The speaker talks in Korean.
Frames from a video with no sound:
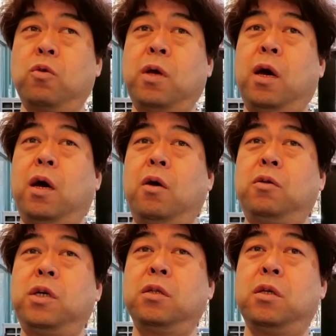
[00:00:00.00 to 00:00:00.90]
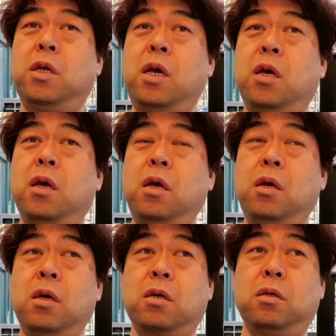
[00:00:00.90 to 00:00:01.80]
공사 현장들이
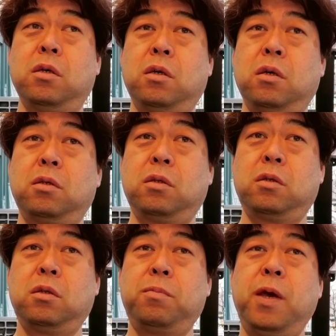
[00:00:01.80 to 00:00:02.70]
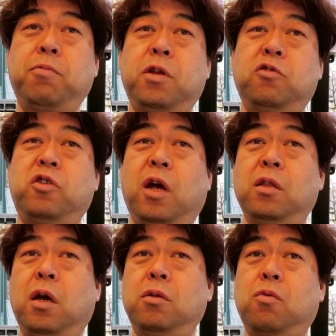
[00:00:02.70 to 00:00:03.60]
PF 대출이
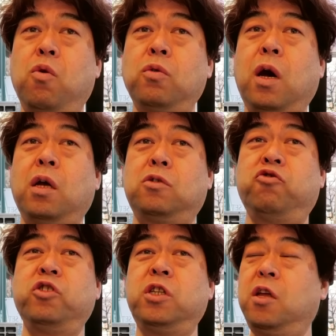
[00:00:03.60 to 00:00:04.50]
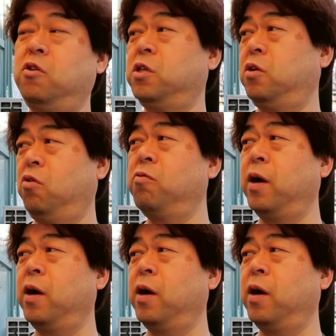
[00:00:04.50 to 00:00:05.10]
안 나와서 공사가 중지된 현장이 너무